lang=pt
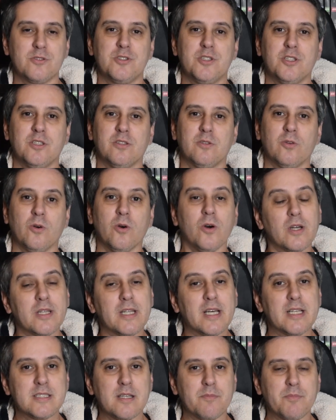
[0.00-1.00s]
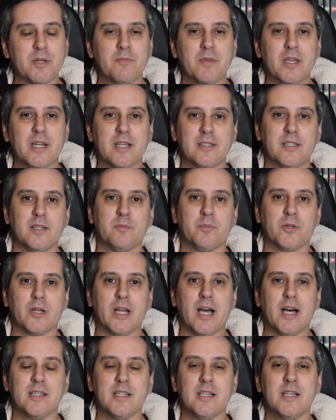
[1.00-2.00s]
de toda essa primeira
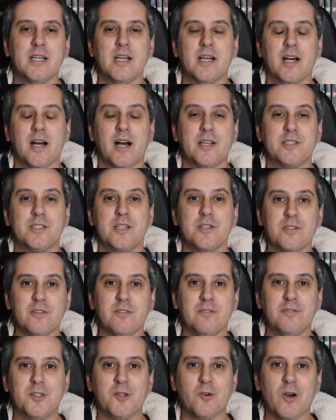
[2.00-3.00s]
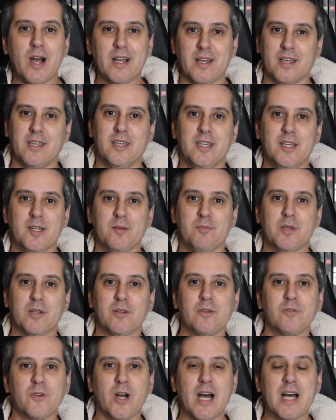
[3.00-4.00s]
temporada. A gente viu a
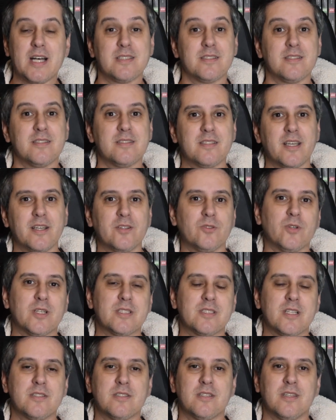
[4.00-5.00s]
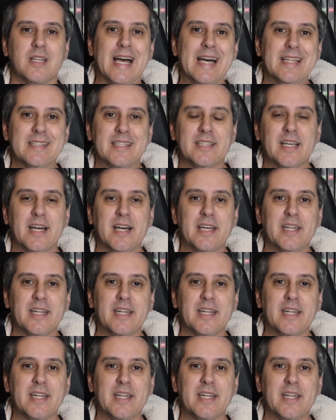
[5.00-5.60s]
Kirby quase sendo assassinada na